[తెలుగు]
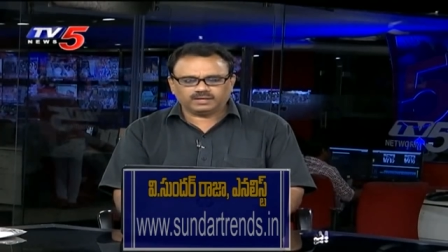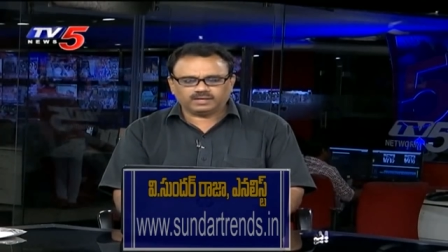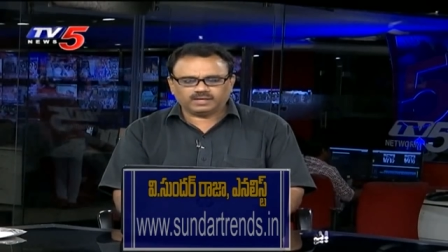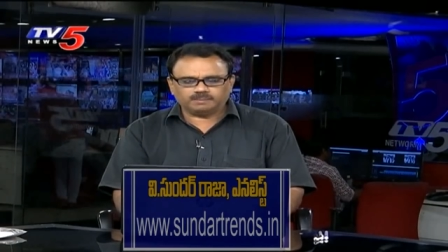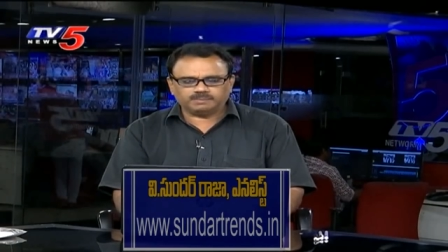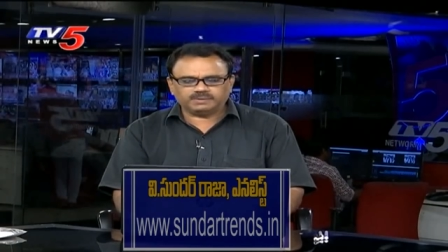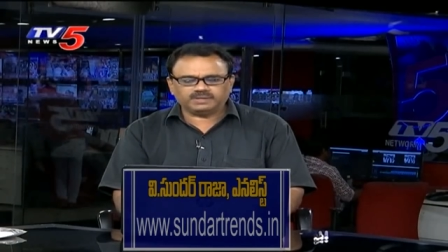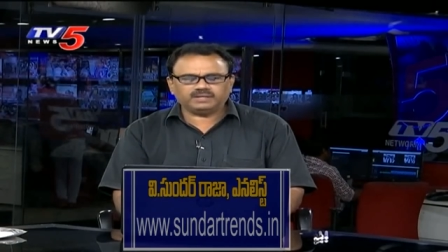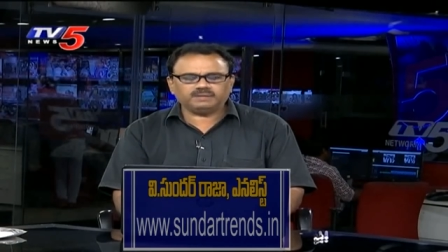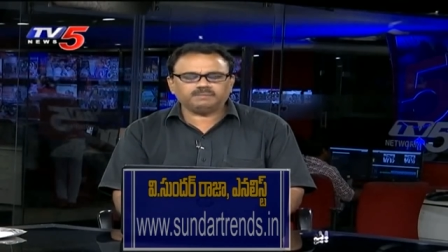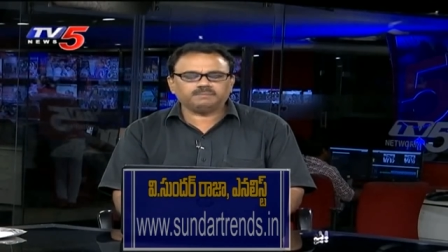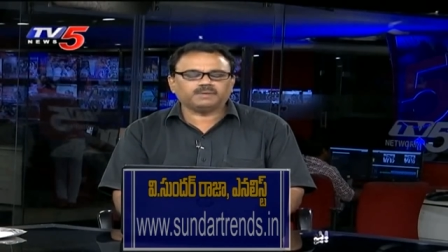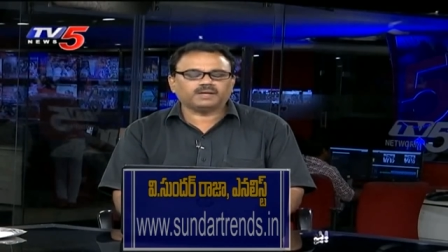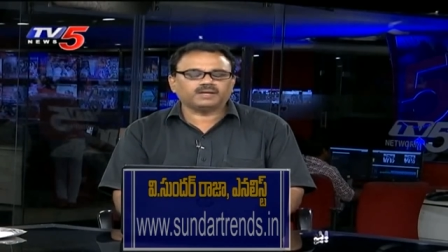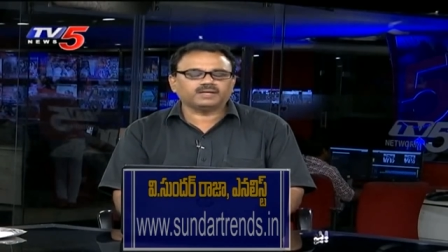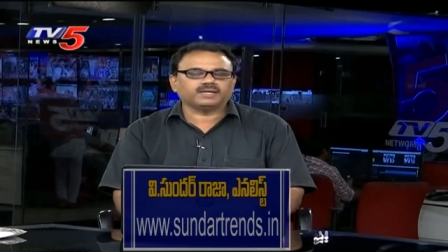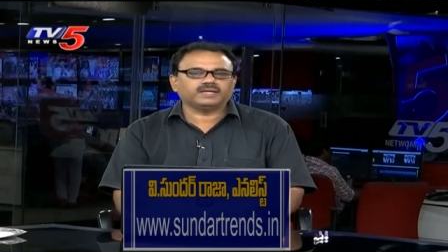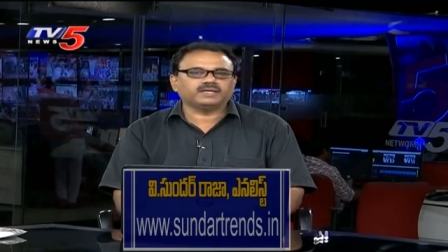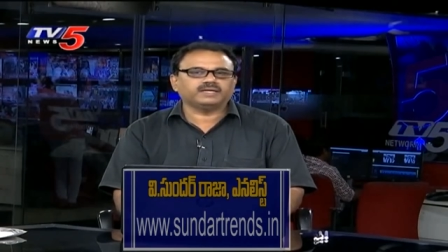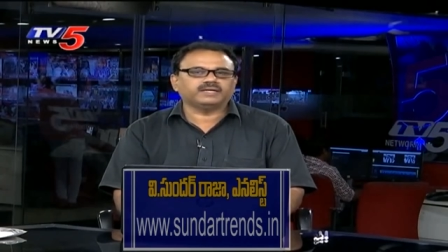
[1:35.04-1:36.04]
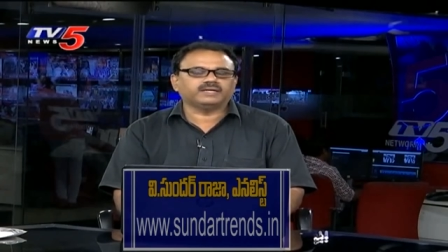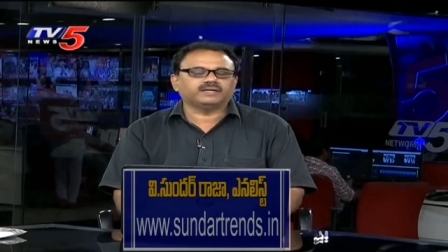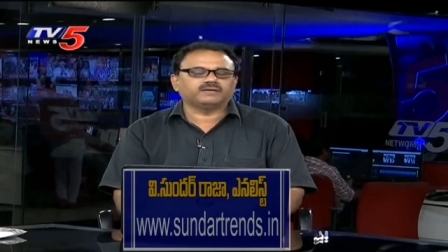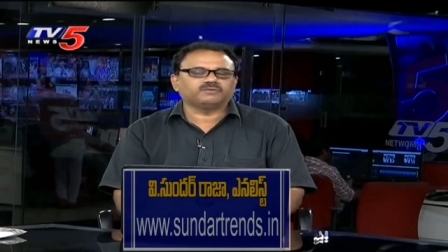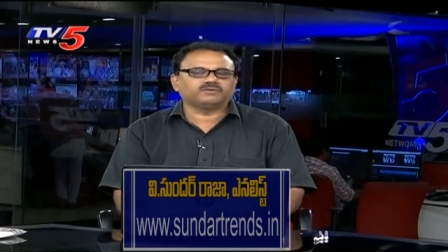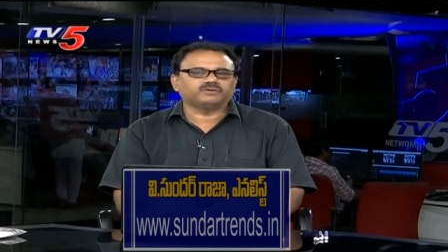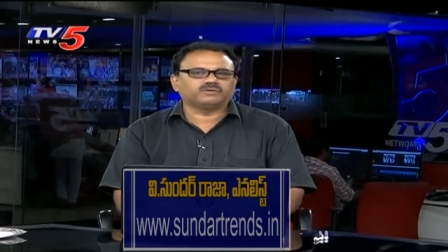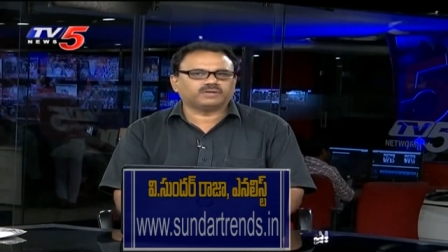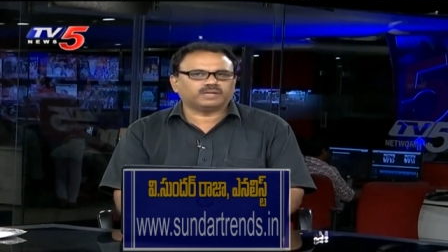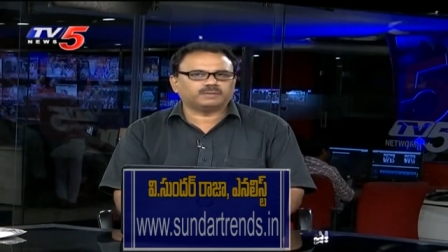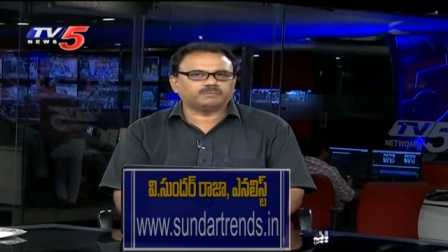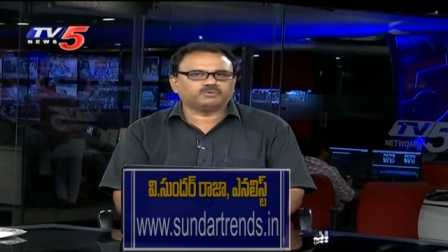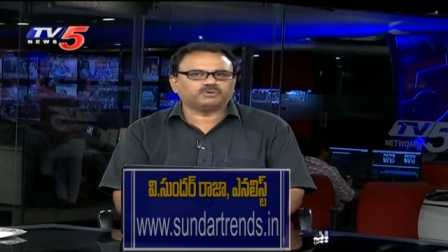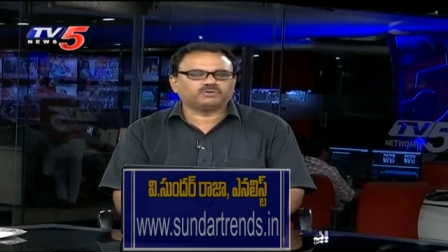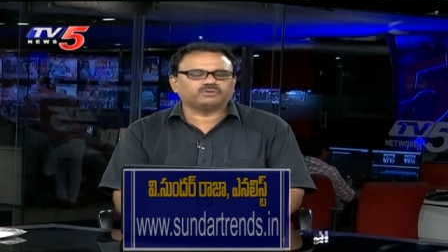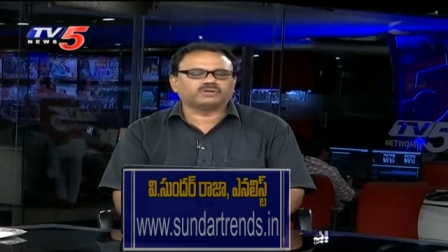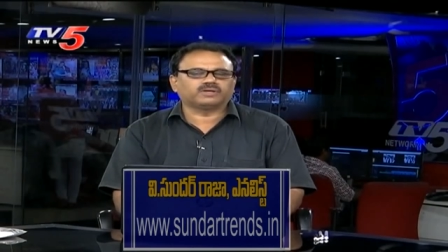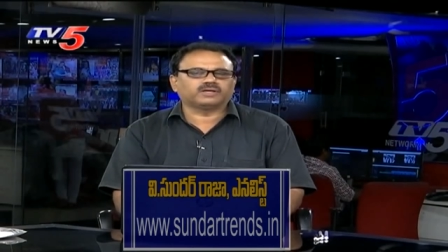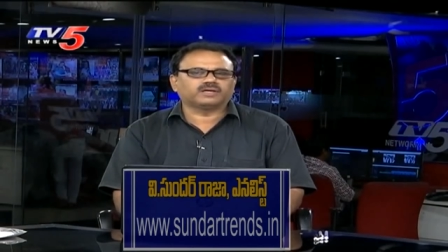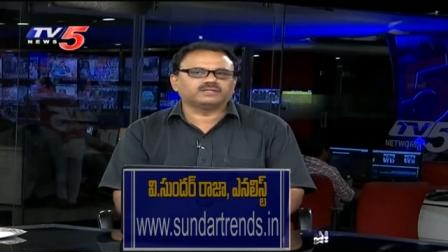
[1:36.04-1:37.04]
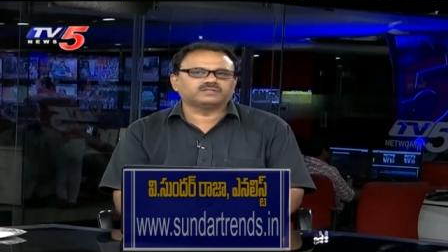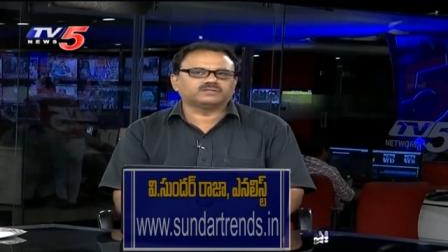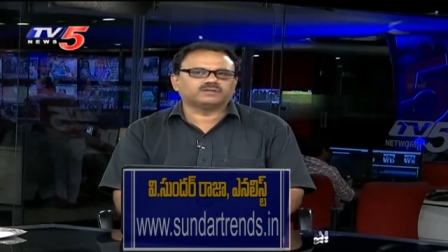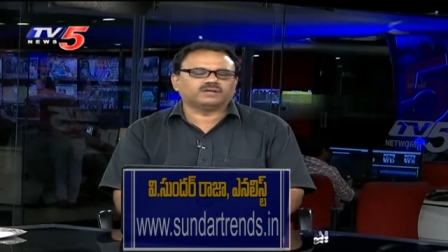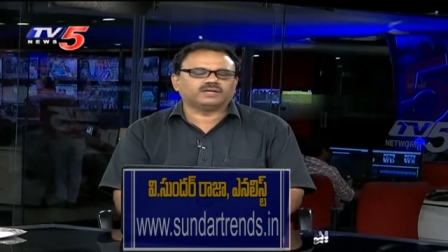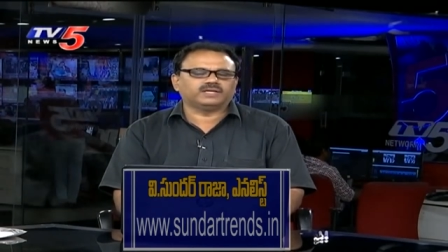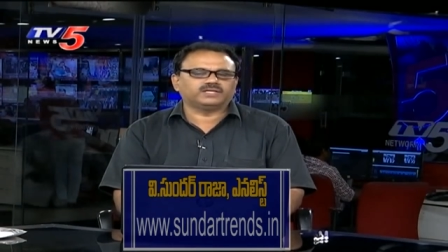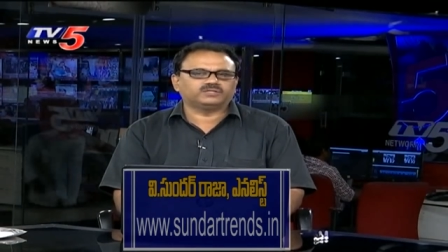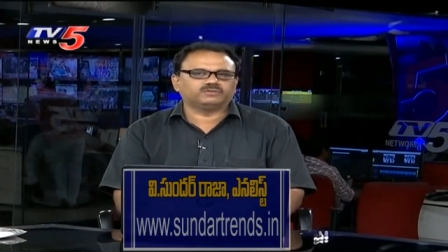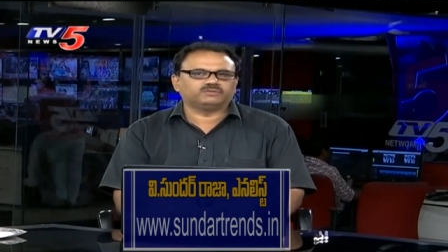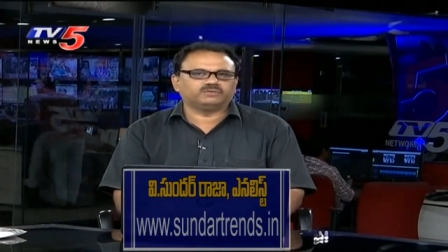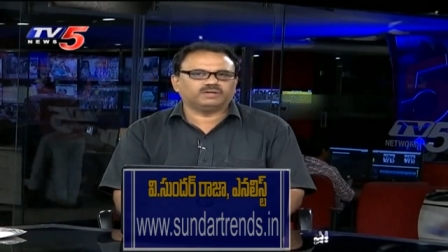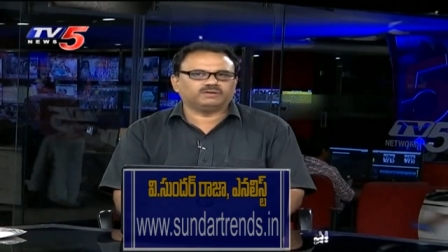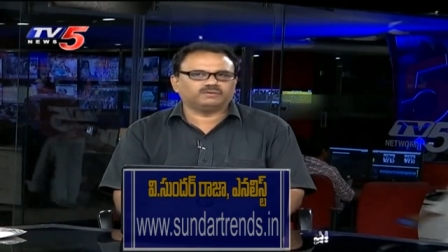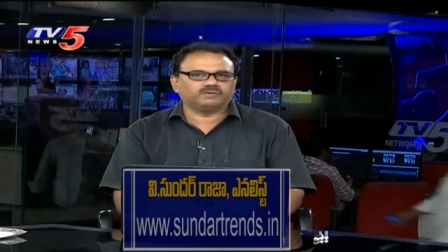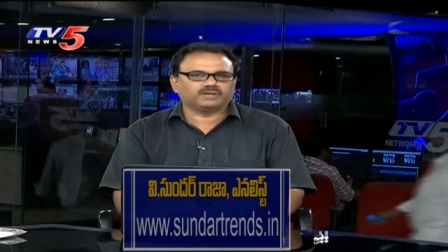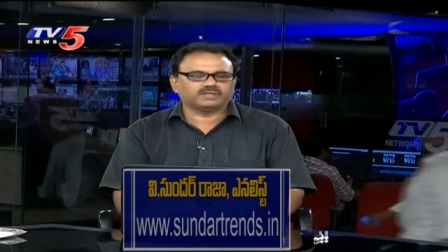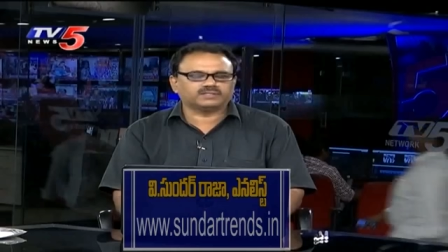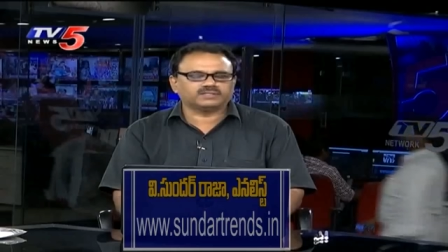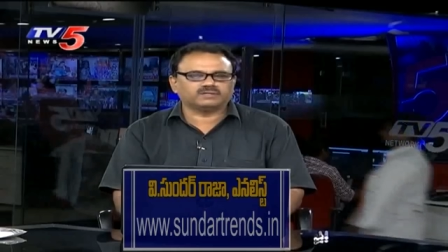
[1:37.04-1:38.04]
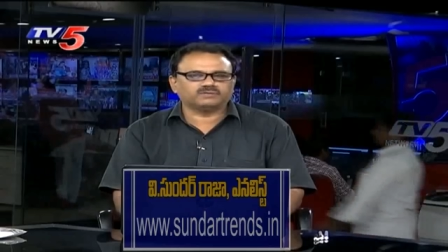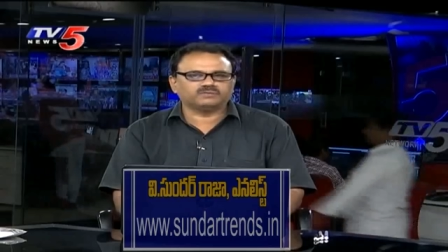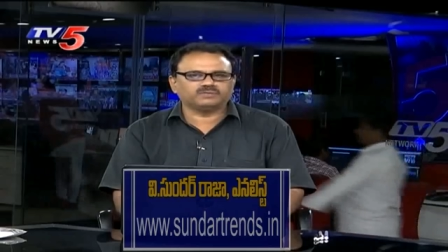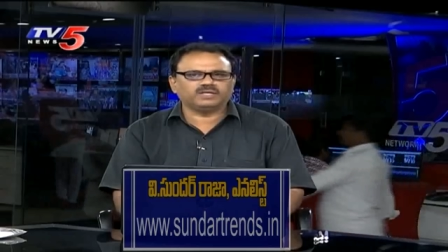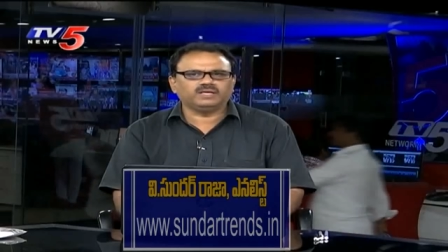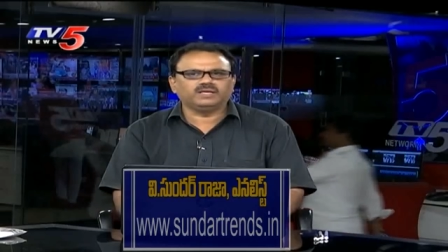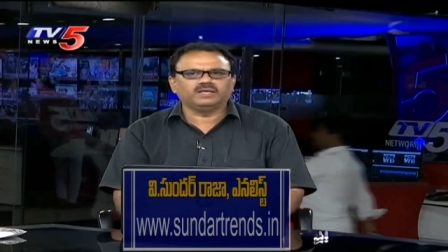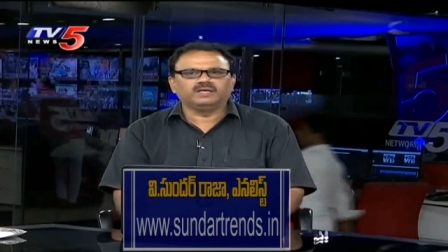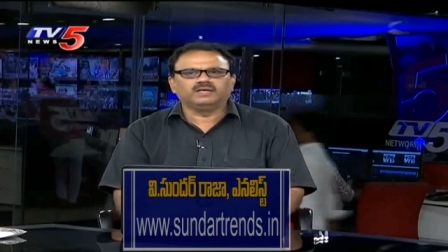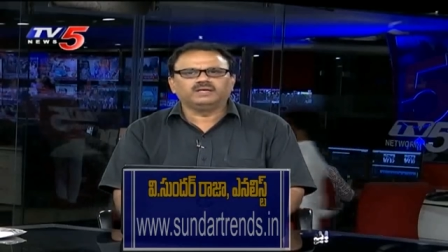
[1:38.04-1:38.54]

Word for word: కాబట్టి మార్కెట్ నేను అనుకుంటా రేపు కూడా ఒక కన్సాలిడేషన్ ఉండే అవకాశం ఉంది